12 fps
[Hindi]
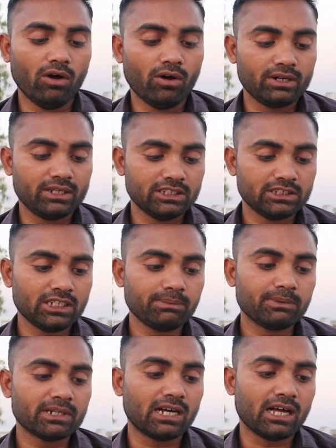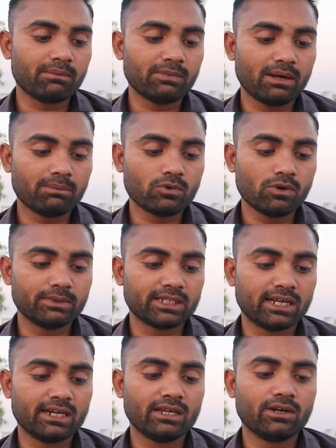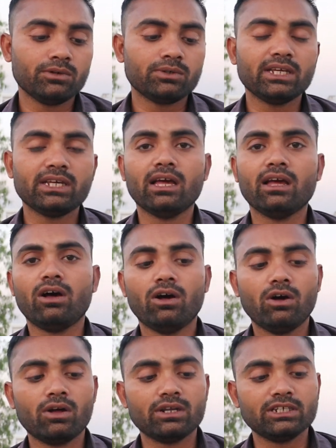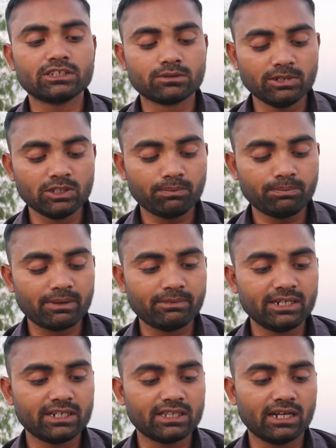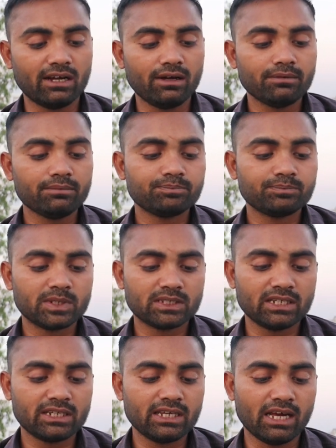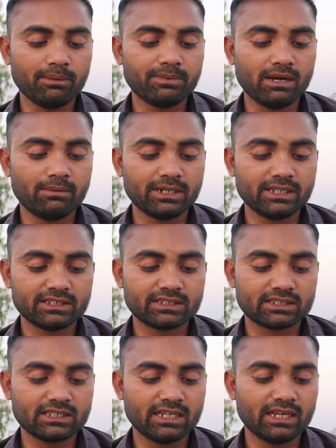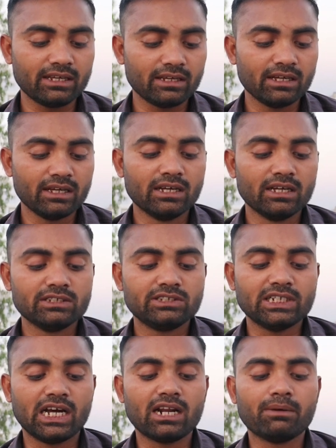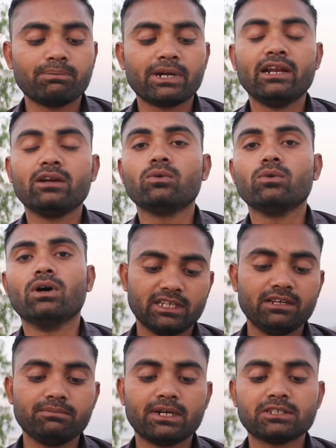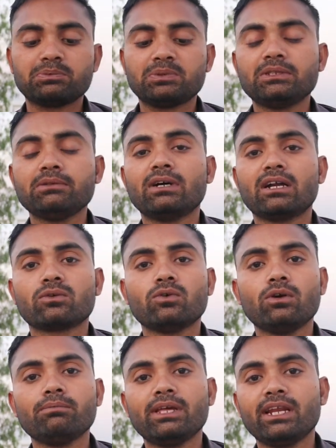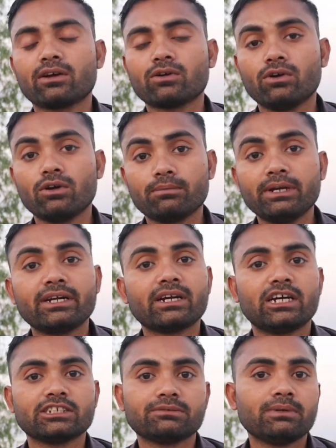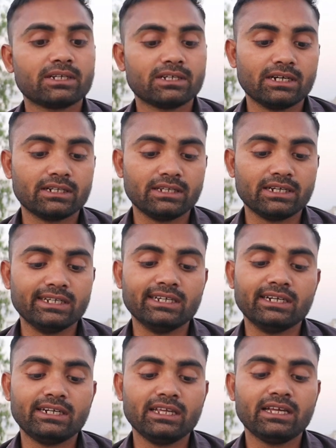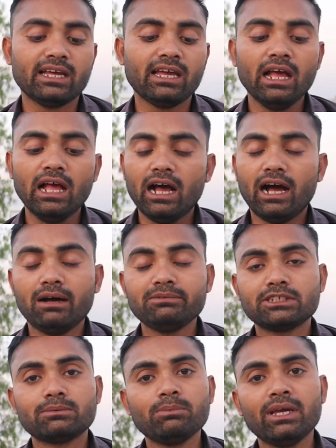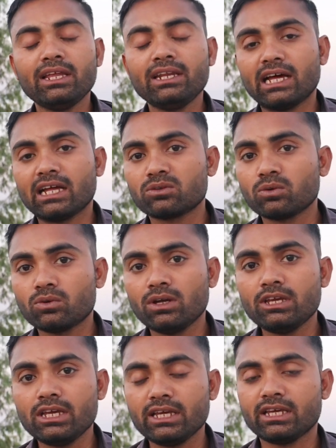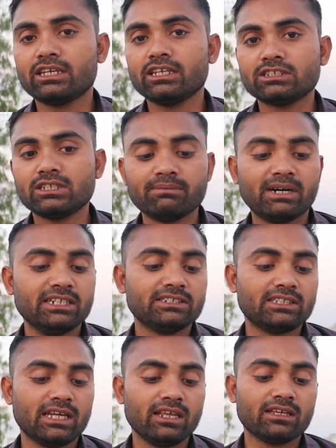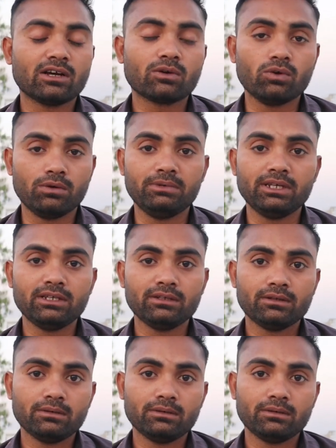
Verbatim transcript: और इसी प्रकार मैं आपको बता रहा हूँ ठीक है और इसमें जो पेमेंट था जैसे कि आप यहाँ पर देख सकते हैं चार अप्रैल को यानी बृहस्पतिवार को मेरे अकाउंट में ट्रांसफ़र कर दी गई है ठीक है अब इसमें ना तो कोई 21 या 22 तारीख का कोई भी